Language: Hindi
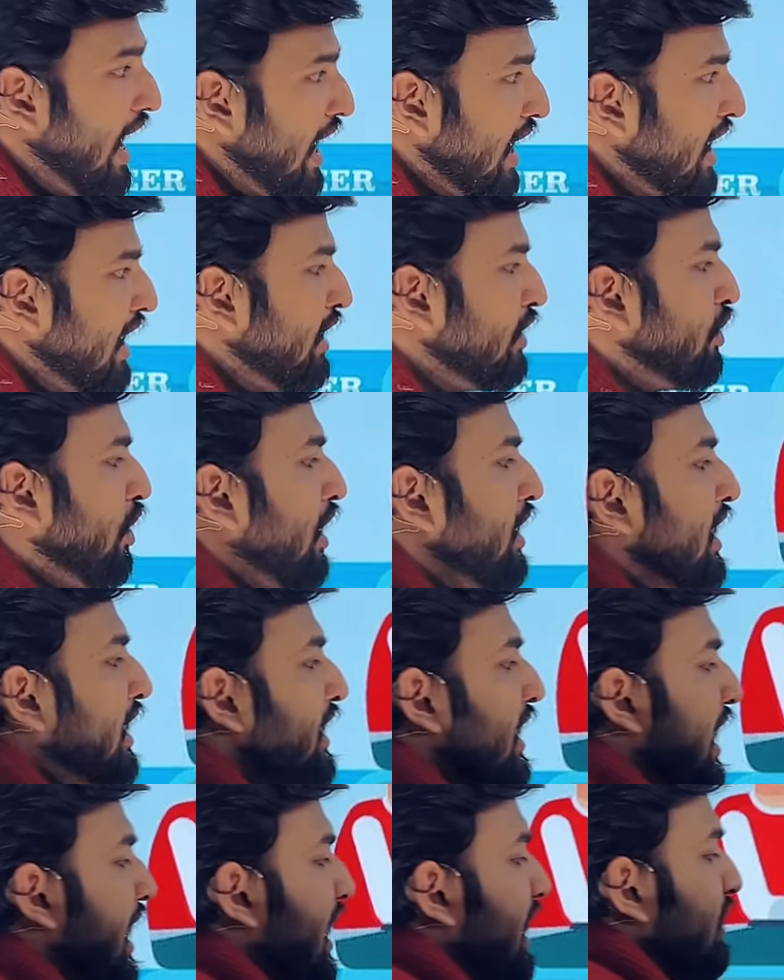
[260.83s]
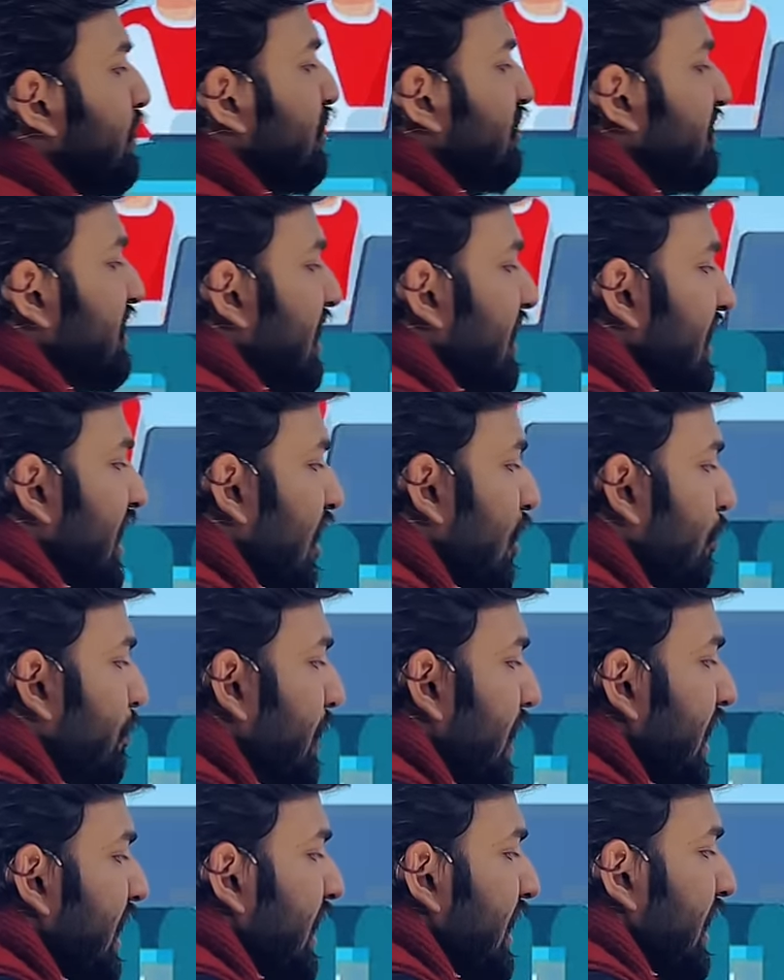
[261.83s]
अगर टॉयलेट है तो इसका क्या
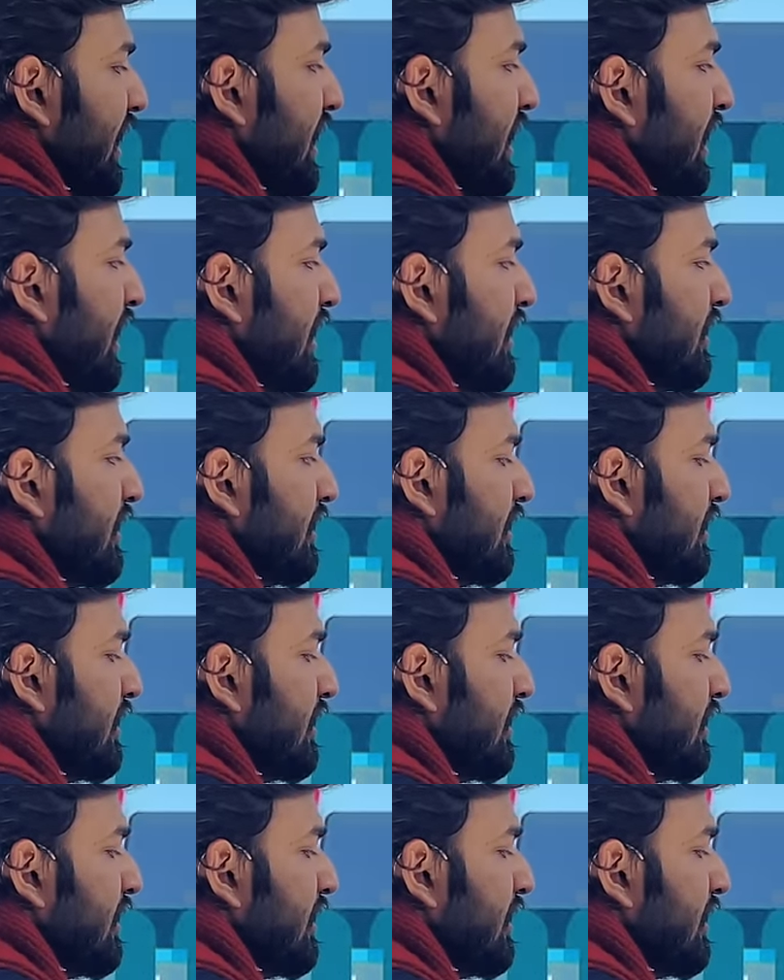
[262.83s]
उपाय करेंगे